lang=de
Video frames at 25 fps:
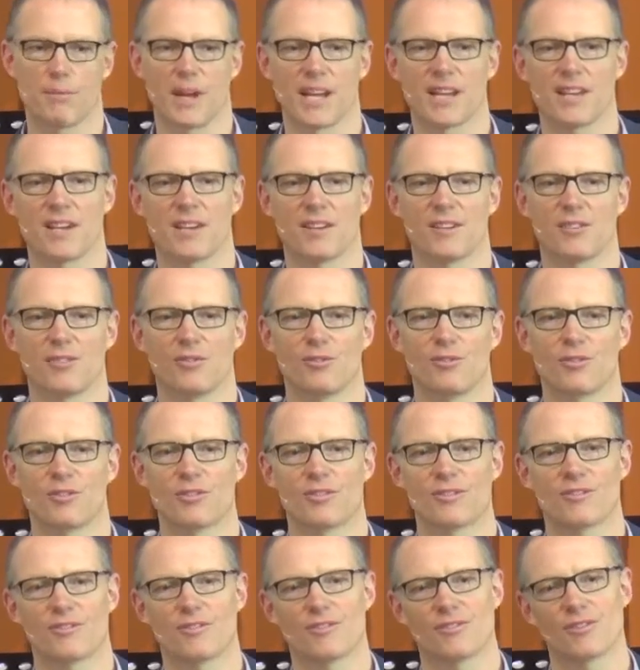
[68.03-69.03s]
Männer
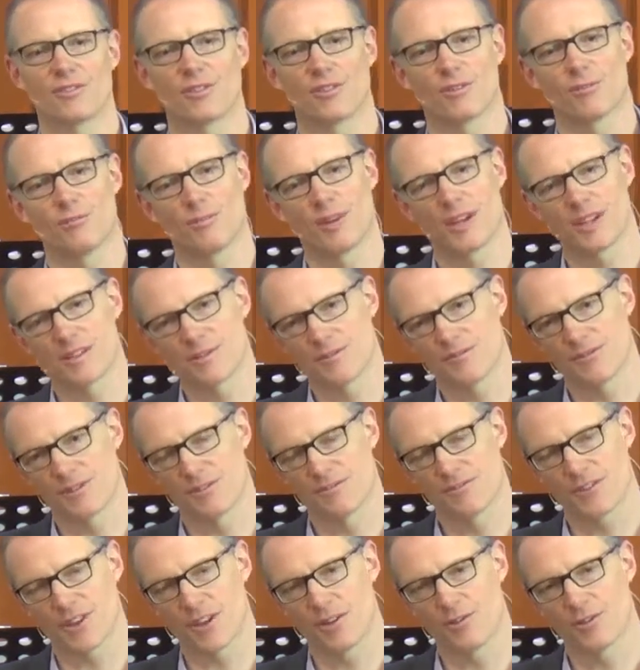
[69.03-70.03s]
und noch mal so
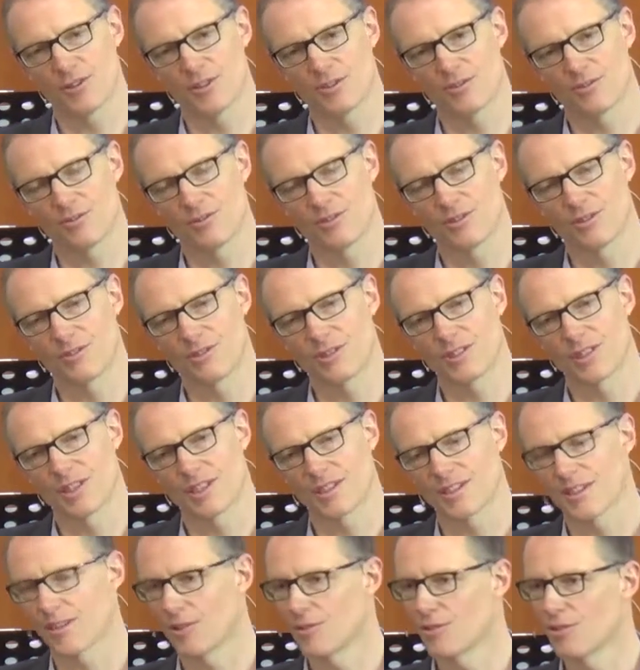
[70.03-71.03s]
viele Frauen und die
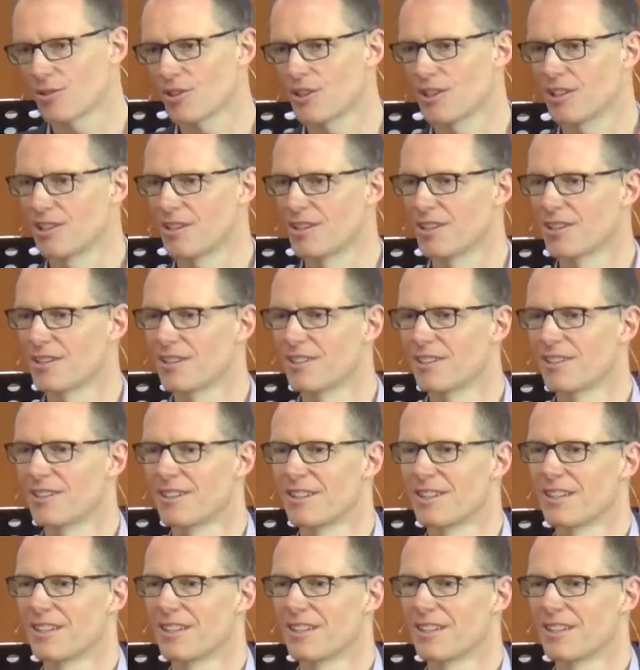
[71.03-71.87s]
hatten auch noch Kinder.